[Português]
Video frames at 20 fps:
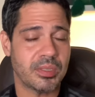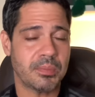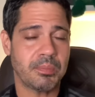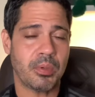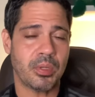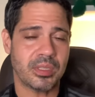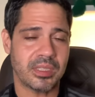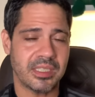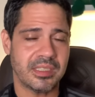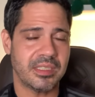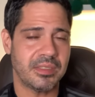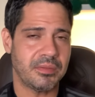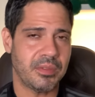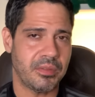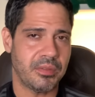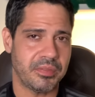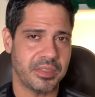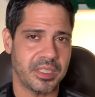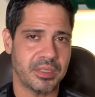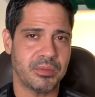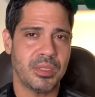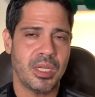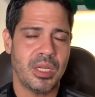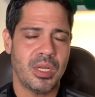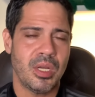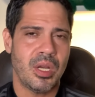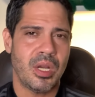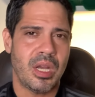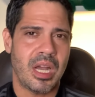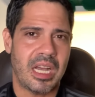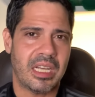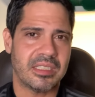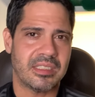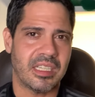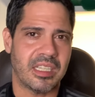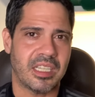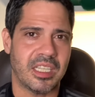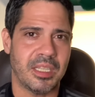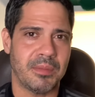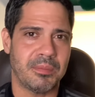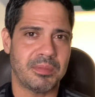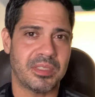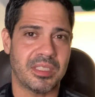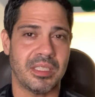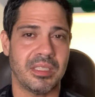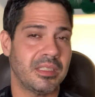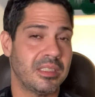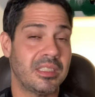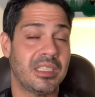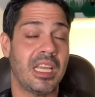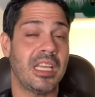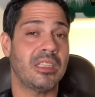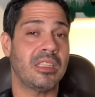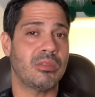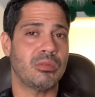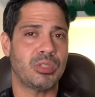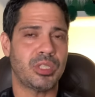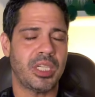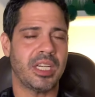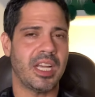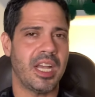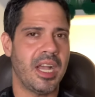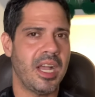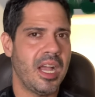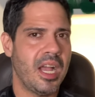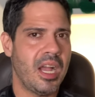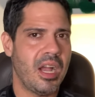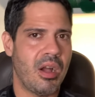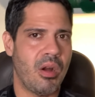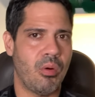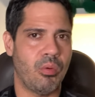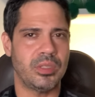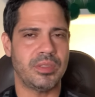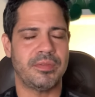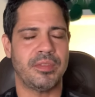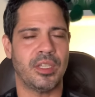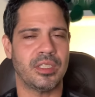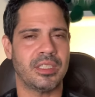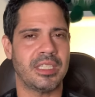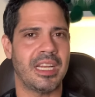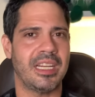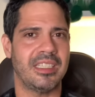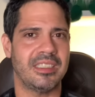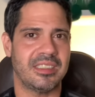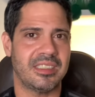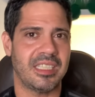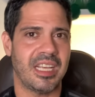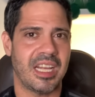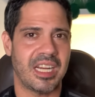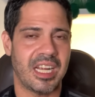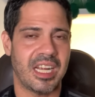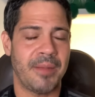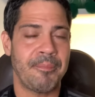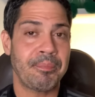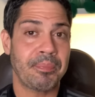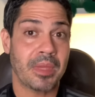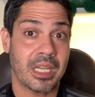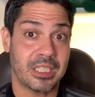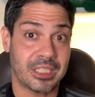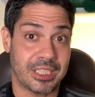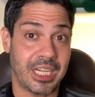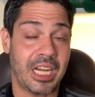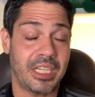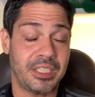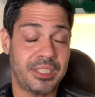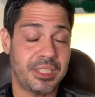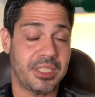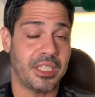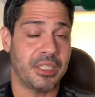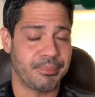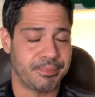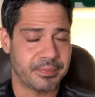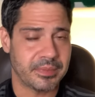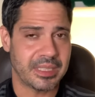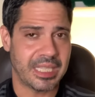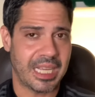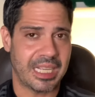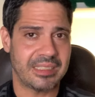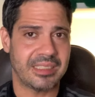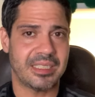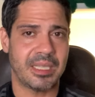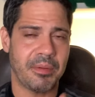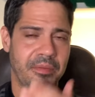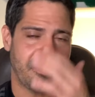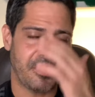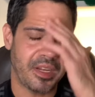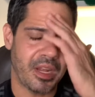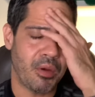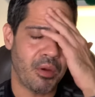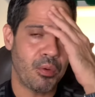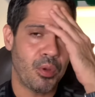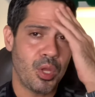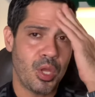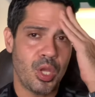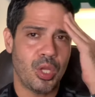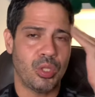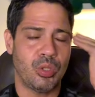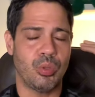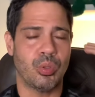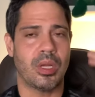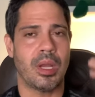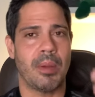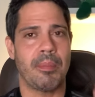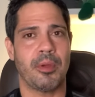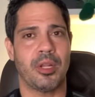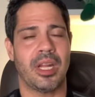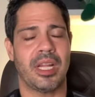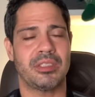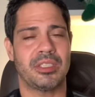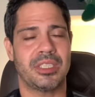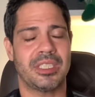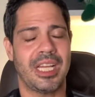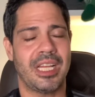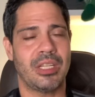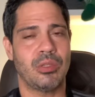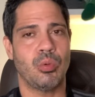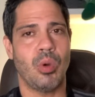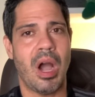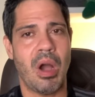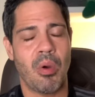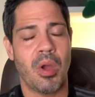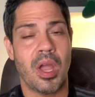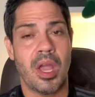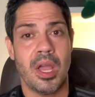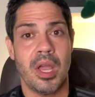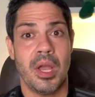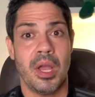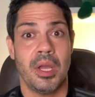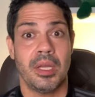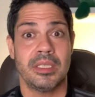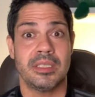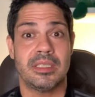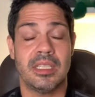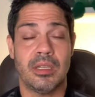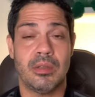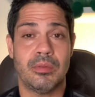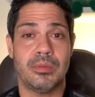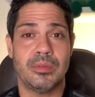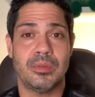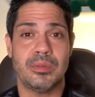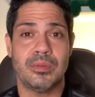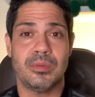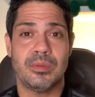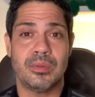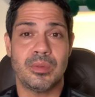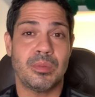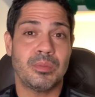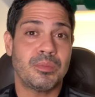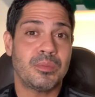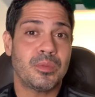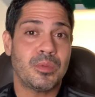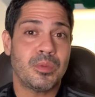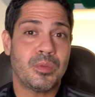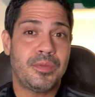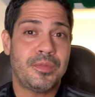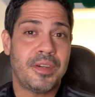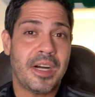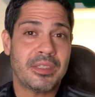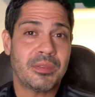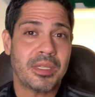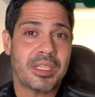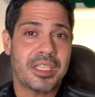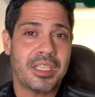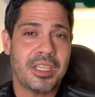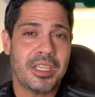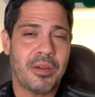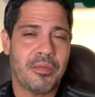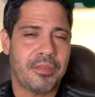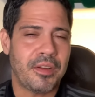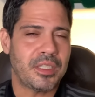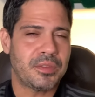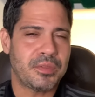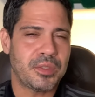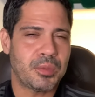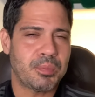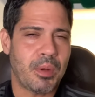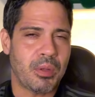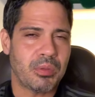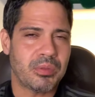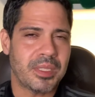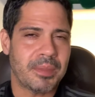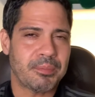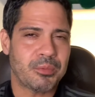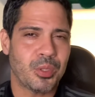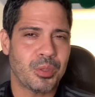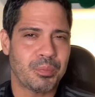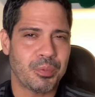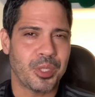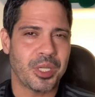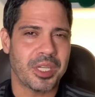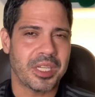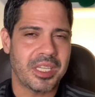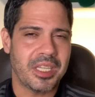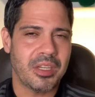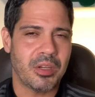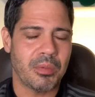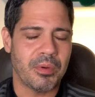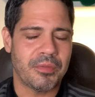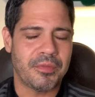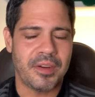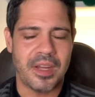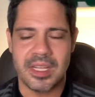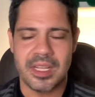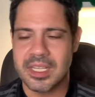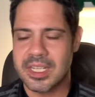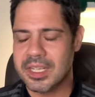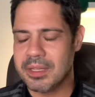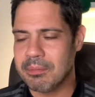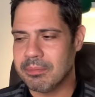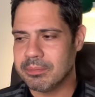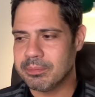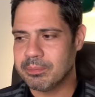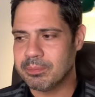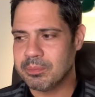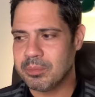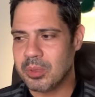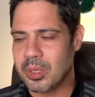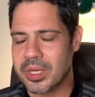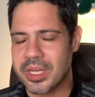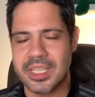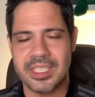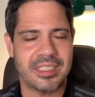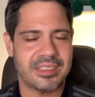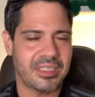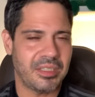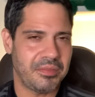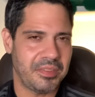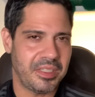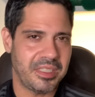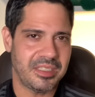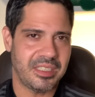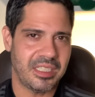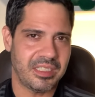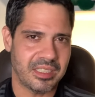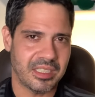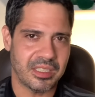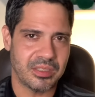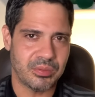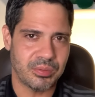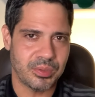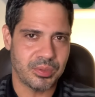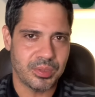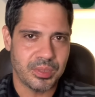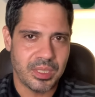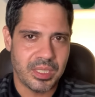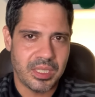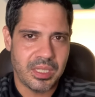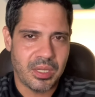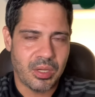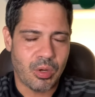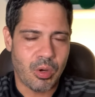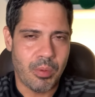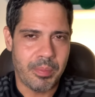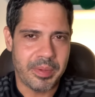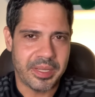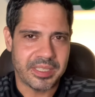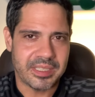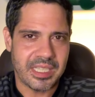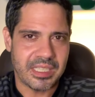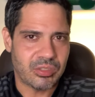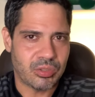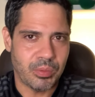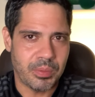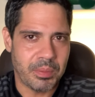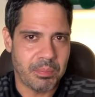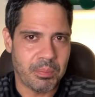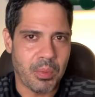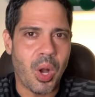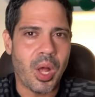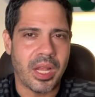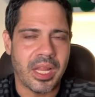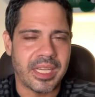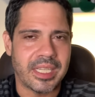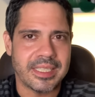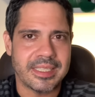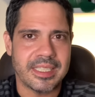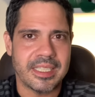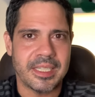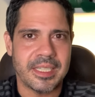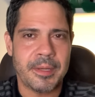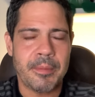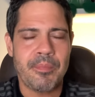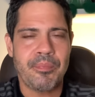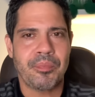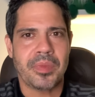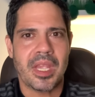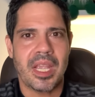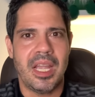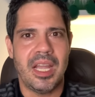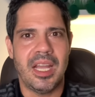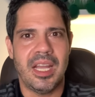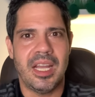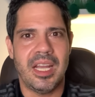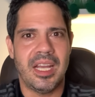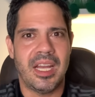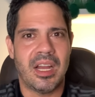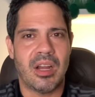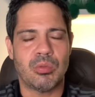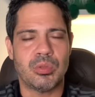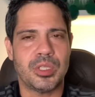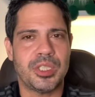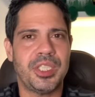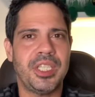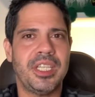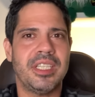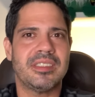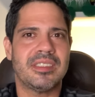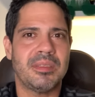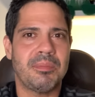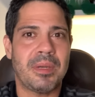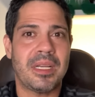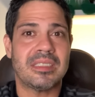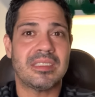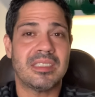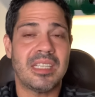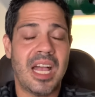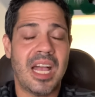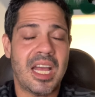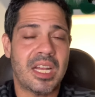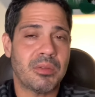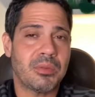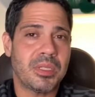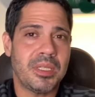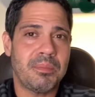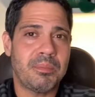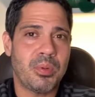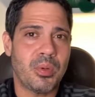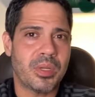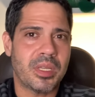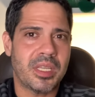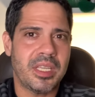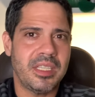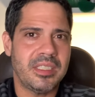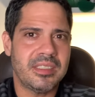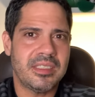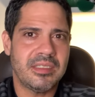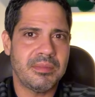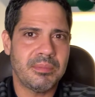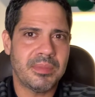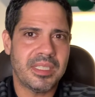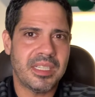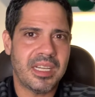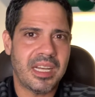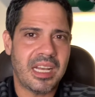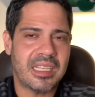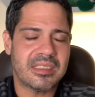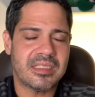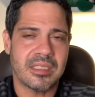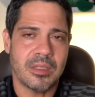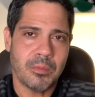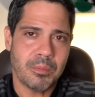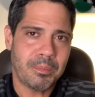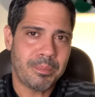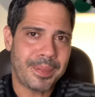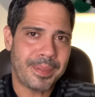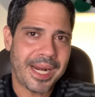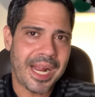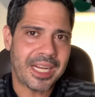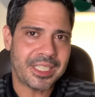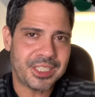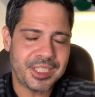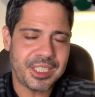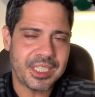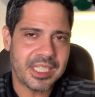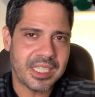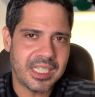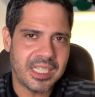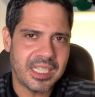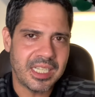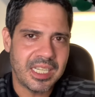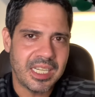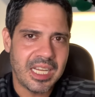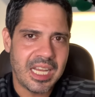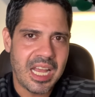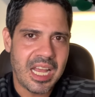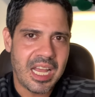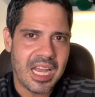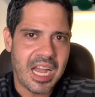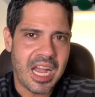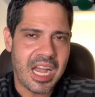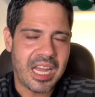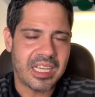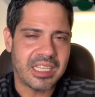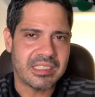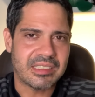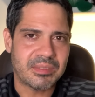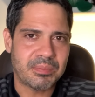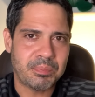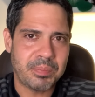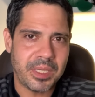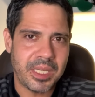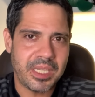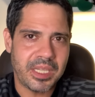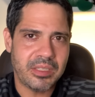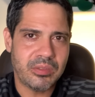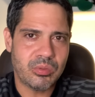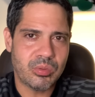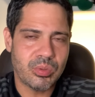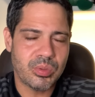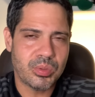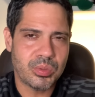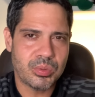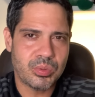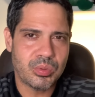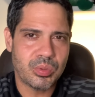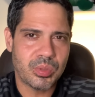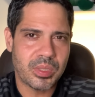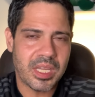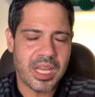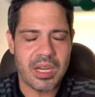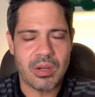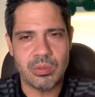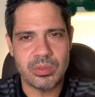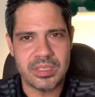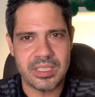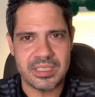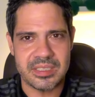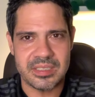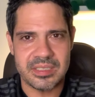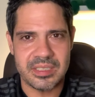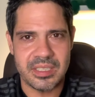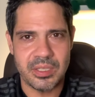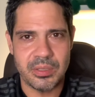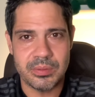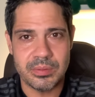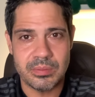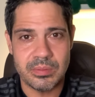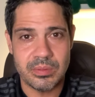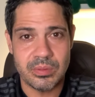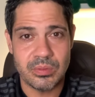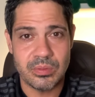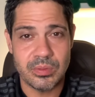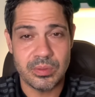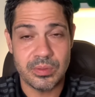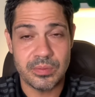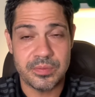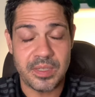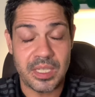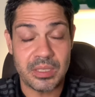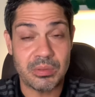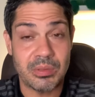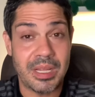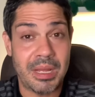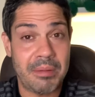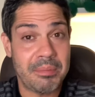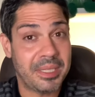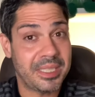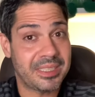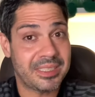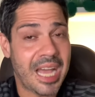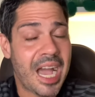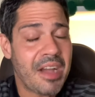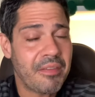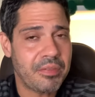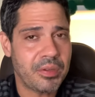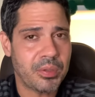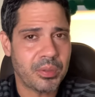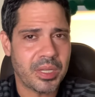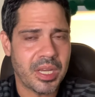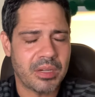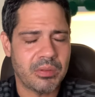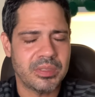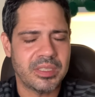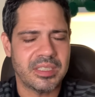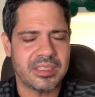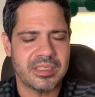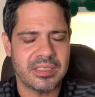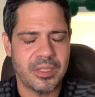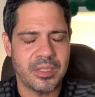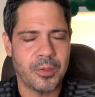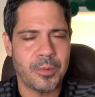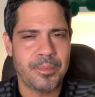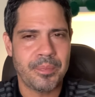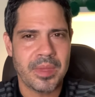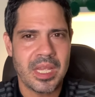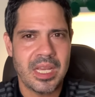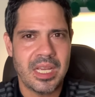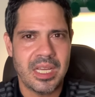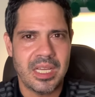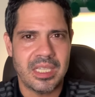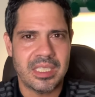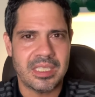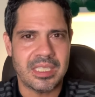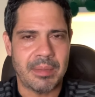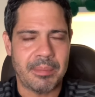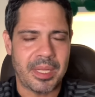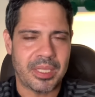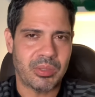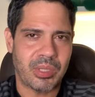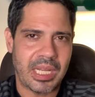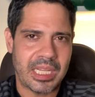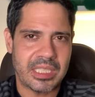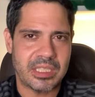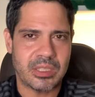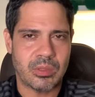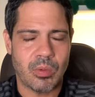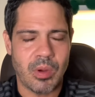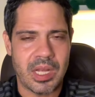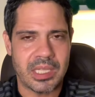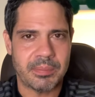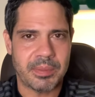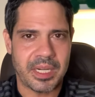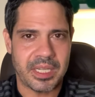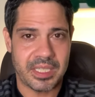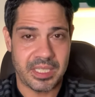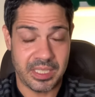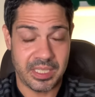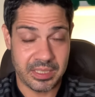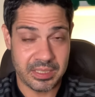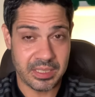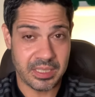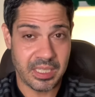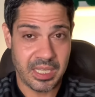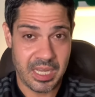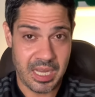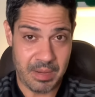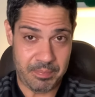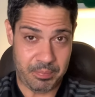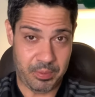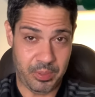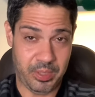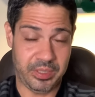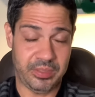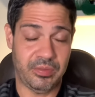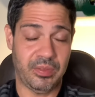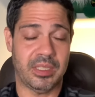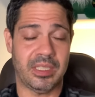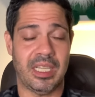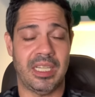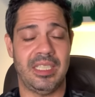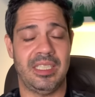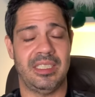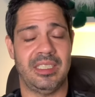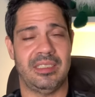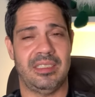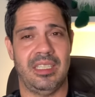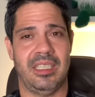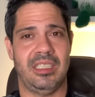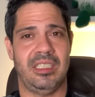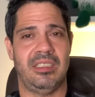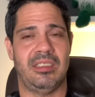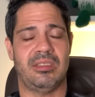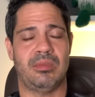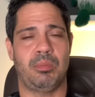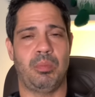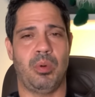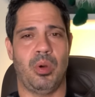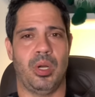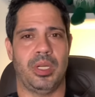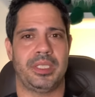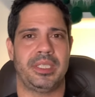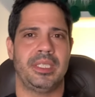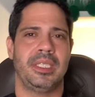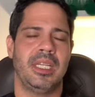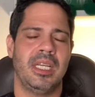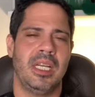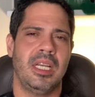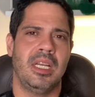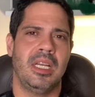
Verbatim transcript: importantes envolvendo as equipes que tentam chegar aonde Fortaleza e Ceará já estão, na semifinal do Campeonato Estadual. Então, o fato é que eu falo de futebol o tempo todo por aqui, como eu falei, porém dessa vez nem tanto comentar sobre bola ainda, né? É, alguns dias se passaram e pouquíssima ação prática a respeito do que aconteceu, do fato lamentável que aconteceu na madrugada de quarta para quinta após Fortaleza e Esporte.